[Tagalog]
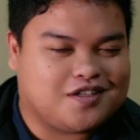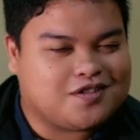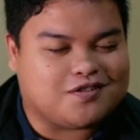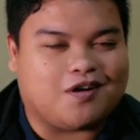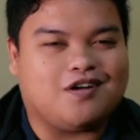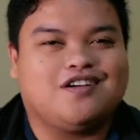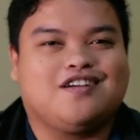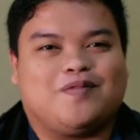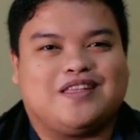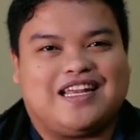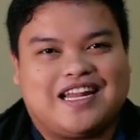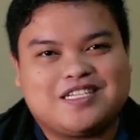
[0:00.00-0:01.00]
this song
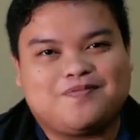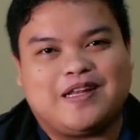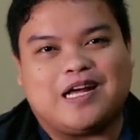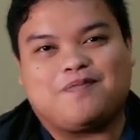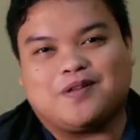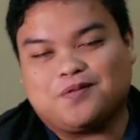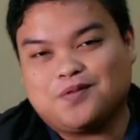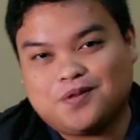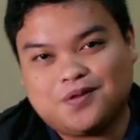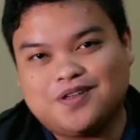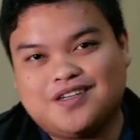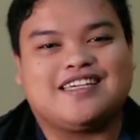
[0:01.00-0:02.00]
na madalas pinapatugtog.